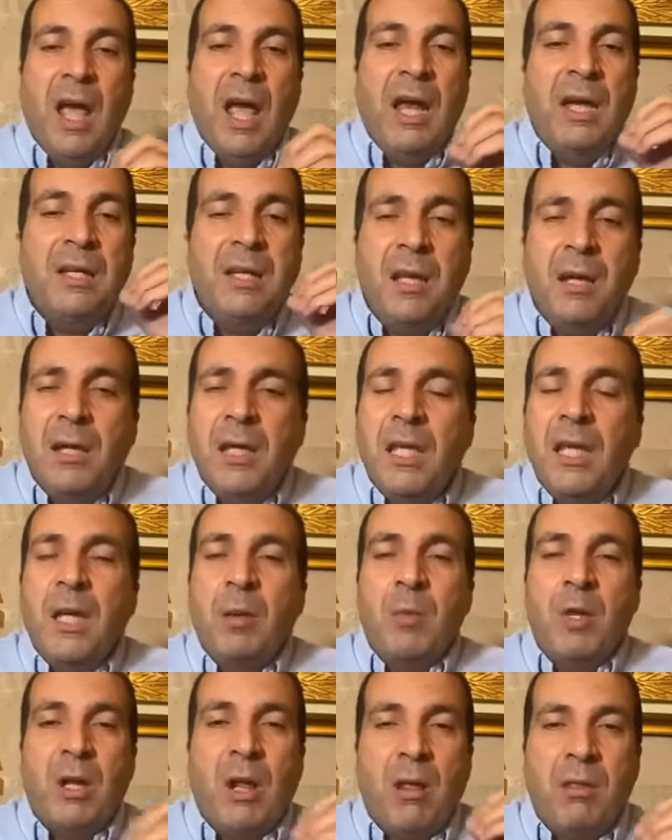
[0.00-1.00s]

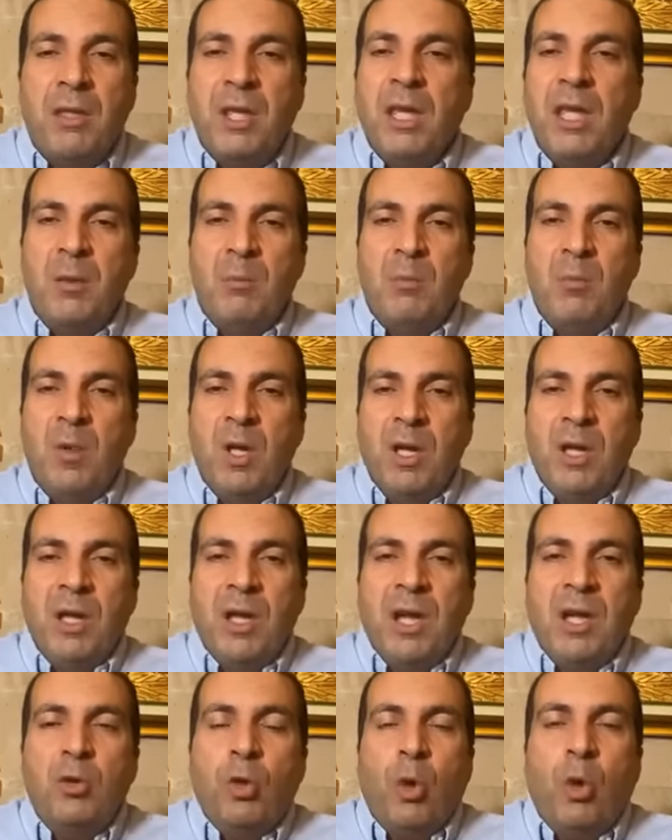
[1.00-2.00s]
الكريم العظيم
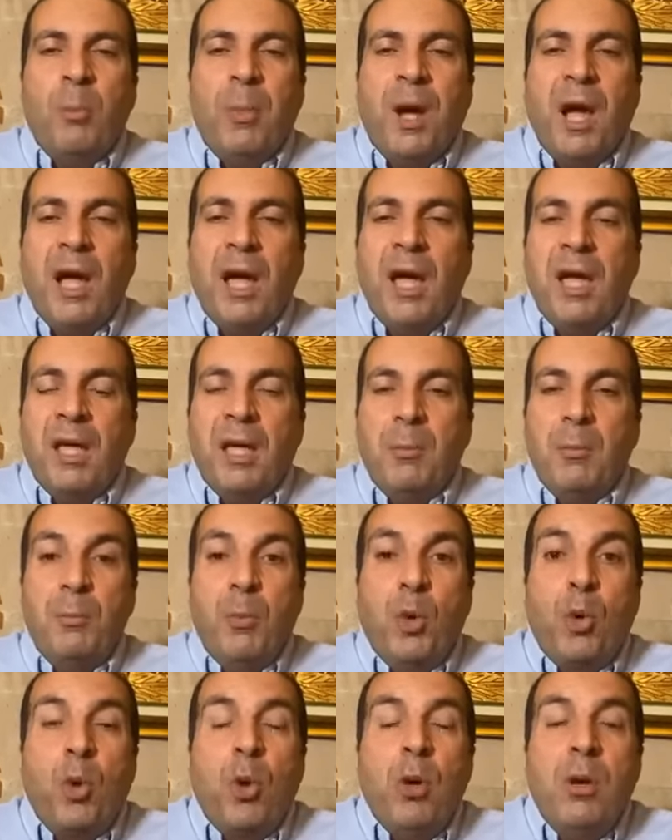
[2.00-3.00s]
ادعوا معايا
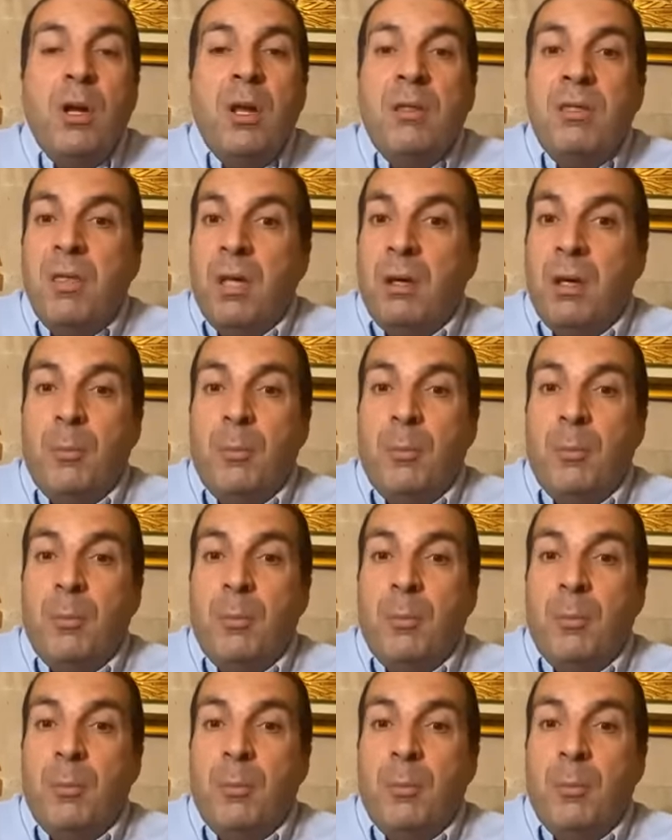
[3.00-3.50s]
بكل ثقة